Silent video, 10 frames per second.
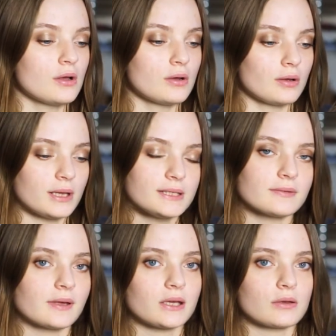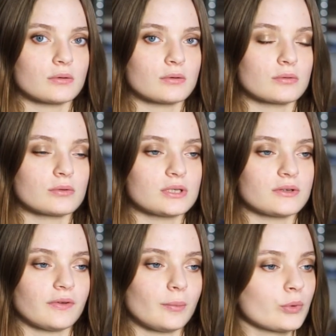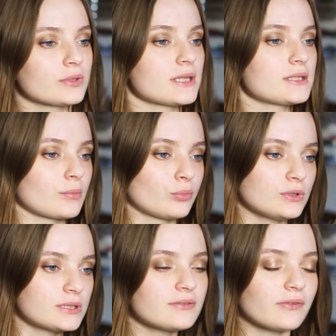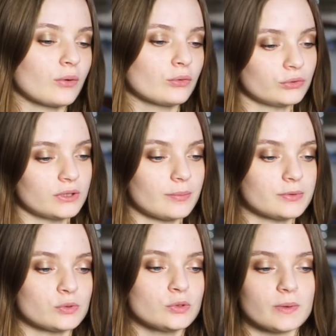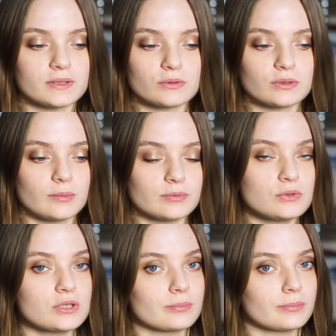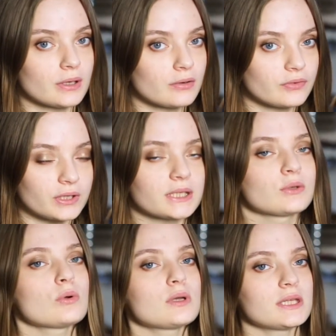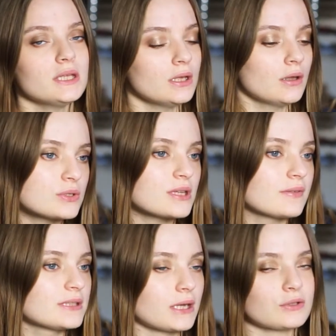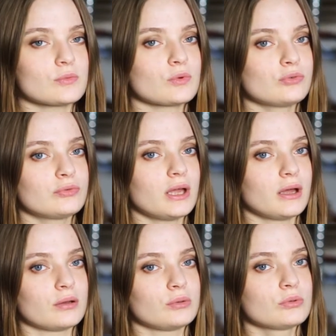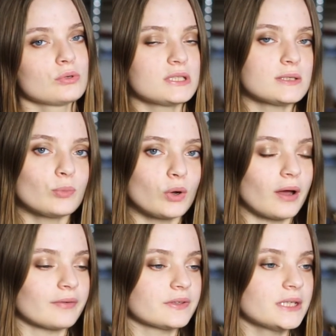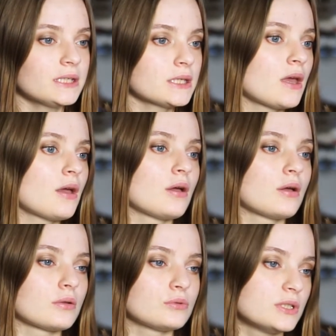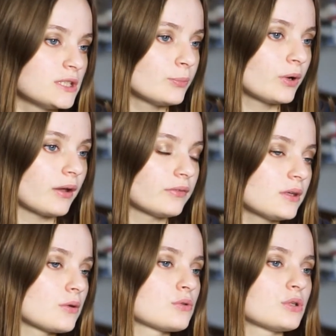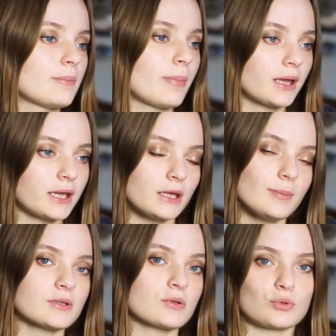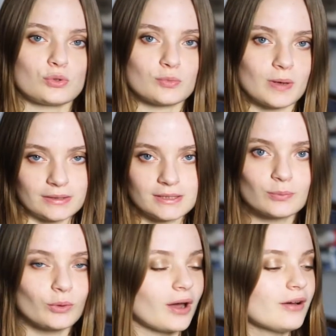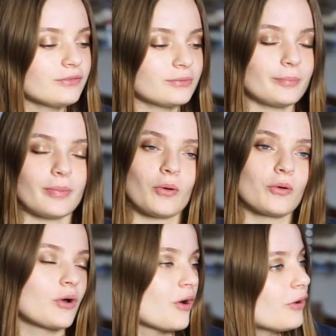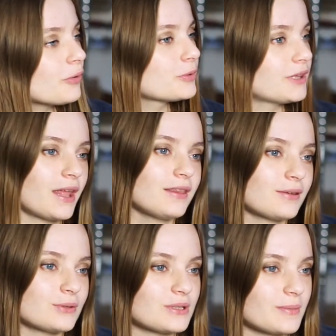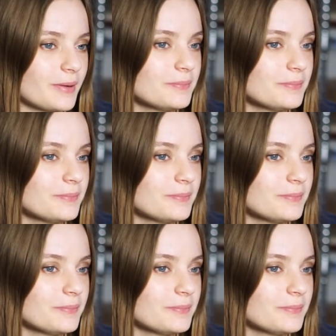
Euh, là c'est vrai que j'ai fait un process un peu différent de d'habitude parce que d'habitude j'aime bien faire des croquis. Je savais directement que je voulais un logo typographique euh, d'une typographie que je n'ai pas créée parce que je ne suis pas typographe, encore peut-être, je sais pas.